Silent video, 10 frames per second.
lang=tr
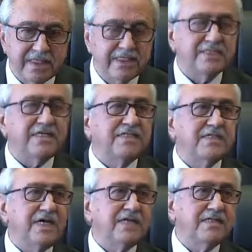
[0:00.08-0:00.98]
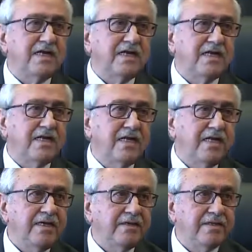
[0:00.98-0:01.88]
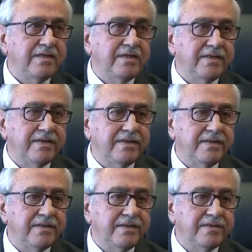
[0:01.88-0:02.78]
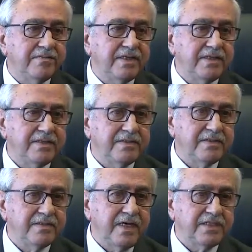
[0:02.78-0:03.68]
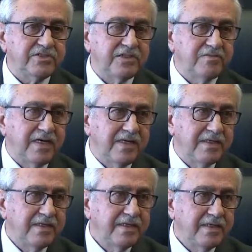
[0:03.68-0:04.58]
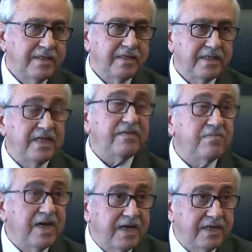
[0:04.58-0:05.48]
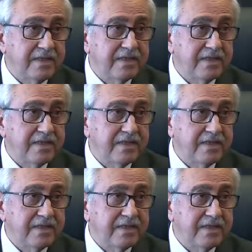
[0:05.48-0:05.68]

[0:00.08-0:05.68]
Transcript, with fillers: 8 Haziran tarihli e, bir e, açılıma e, gitme